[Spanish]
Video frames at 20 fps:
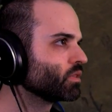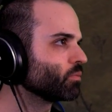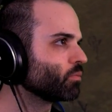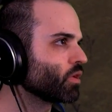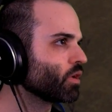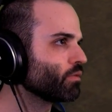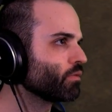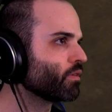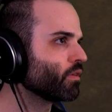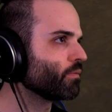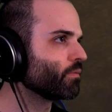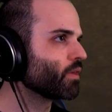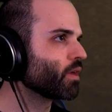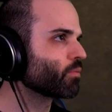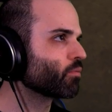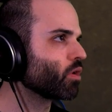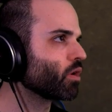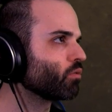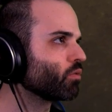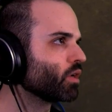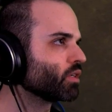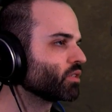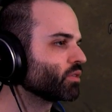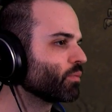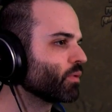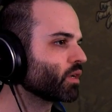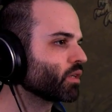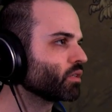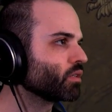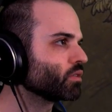Debería incendiar por algunas
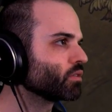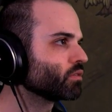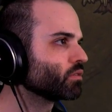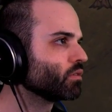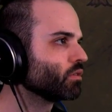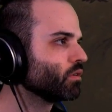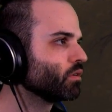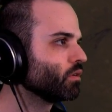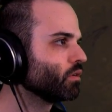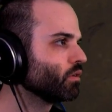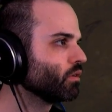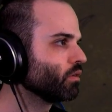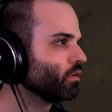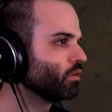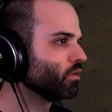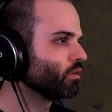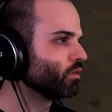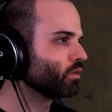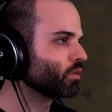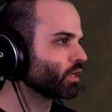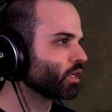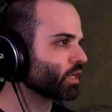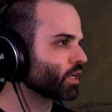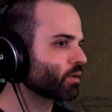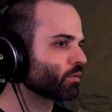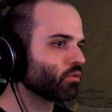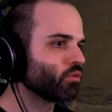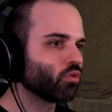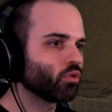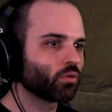partes. El
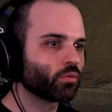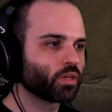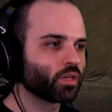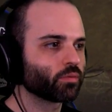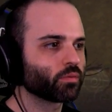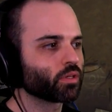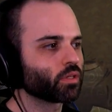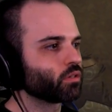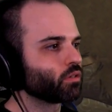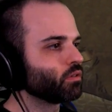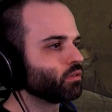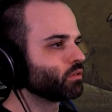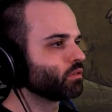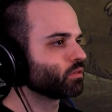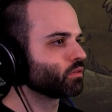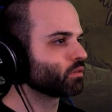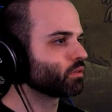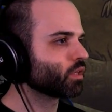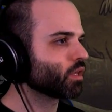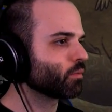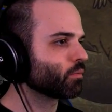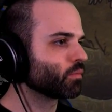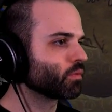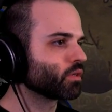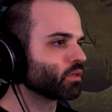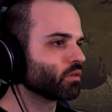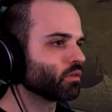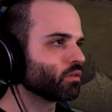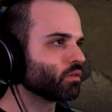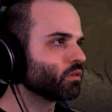carbón luego viene bien.
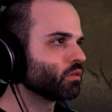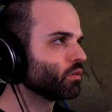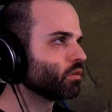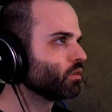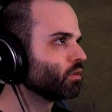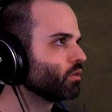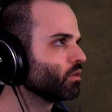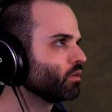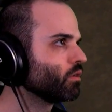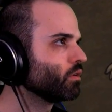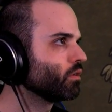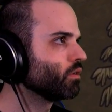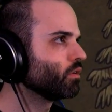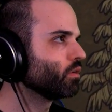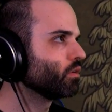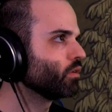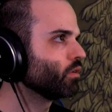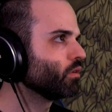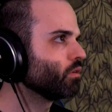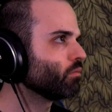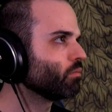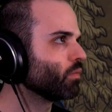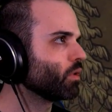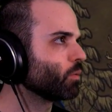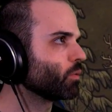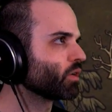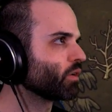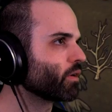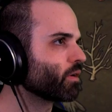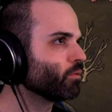También. Vale,
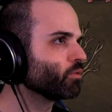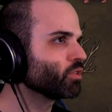pues a ver,